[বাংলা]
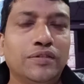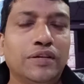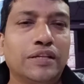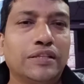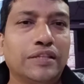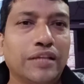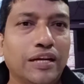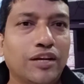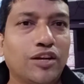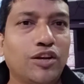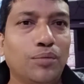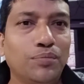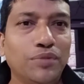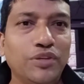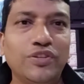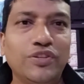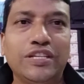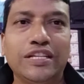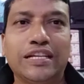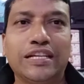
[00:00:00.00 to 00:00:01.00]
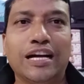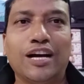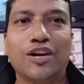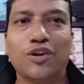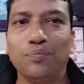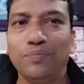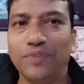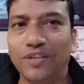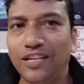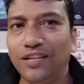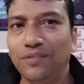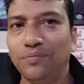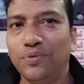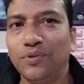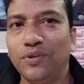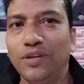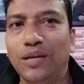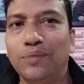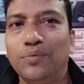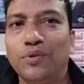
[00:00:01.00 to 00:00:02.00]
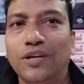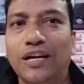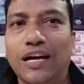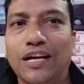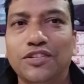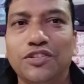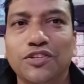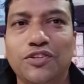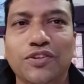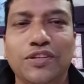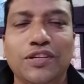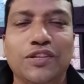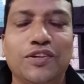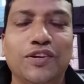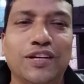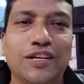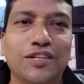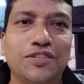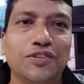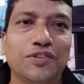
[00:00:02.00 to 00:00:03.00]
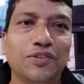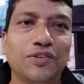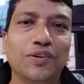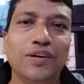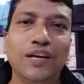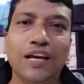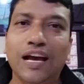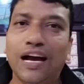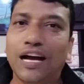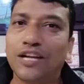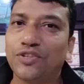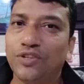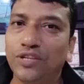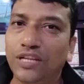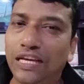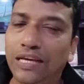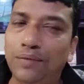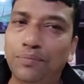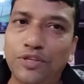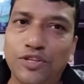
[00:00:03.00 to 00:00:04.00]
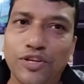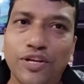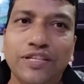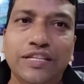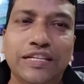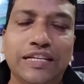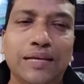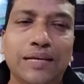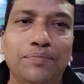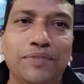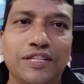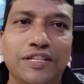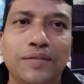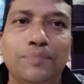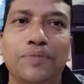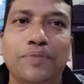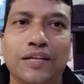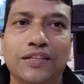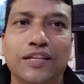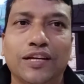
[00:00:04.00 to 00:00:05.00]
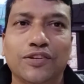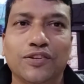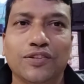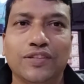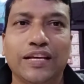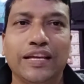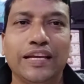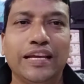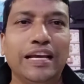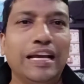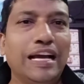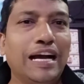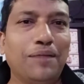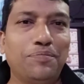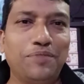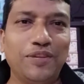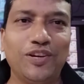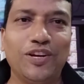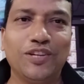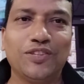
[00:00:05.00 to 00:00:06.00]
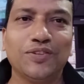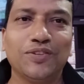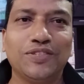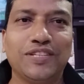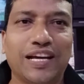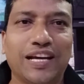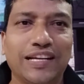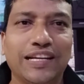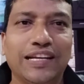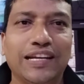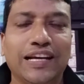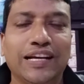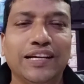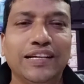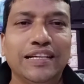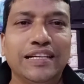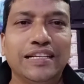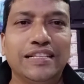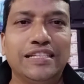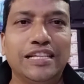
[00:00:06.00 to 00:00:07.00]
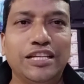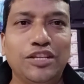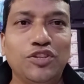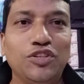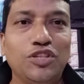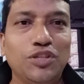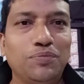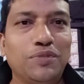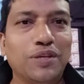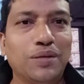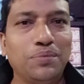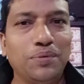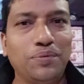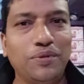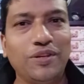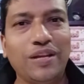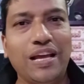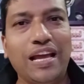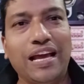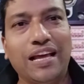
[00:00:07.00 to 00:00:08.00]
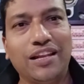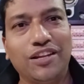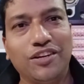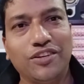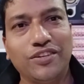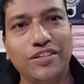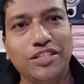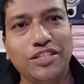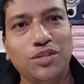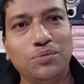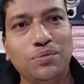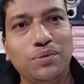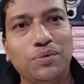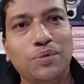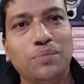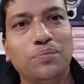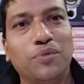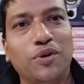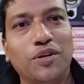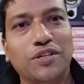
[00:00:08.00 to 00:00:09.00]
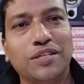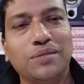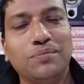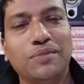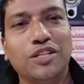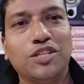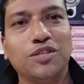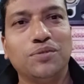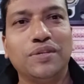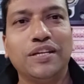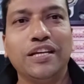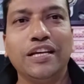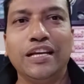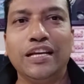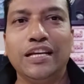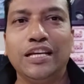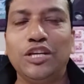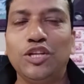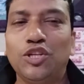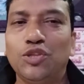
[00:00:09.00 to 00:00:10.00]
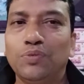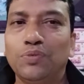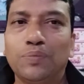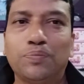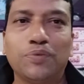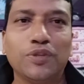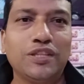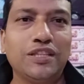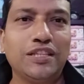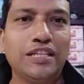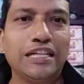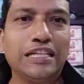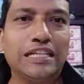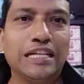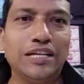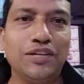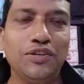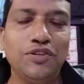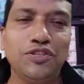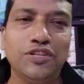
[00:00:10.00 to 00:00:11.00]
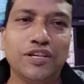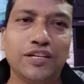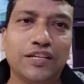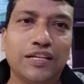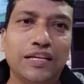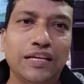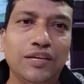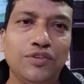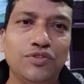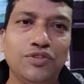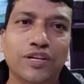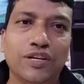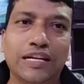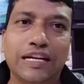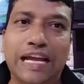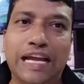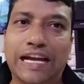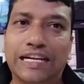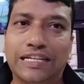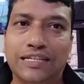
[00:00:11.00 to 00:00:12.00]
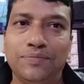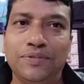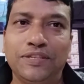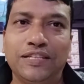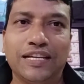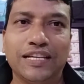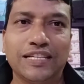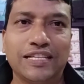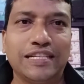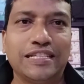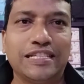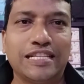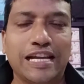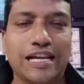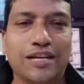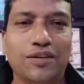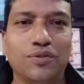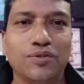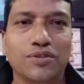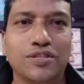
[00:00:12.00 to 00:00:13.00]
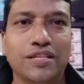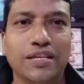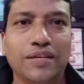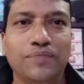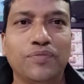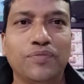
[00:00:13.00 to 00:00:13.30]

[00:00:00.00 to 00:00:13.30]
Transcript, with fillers: তার কমিউনিটিকে আরও মিনিংফুল এবং কার্যকরী করার জন্য আসলে এই বিষয়টিকে বেশি প্রাধান্য দেয় আপনি হয়তো জানেন না যে ইউটিউব তার বিভিন্ন অ্যালগোরিদম এবং বটের মাধ্যমে ইউটিউবের প্রত্যেকটা ইউজার ইউজারের অ্যাক্টিভিটিকে সে ট্র্যাক করছে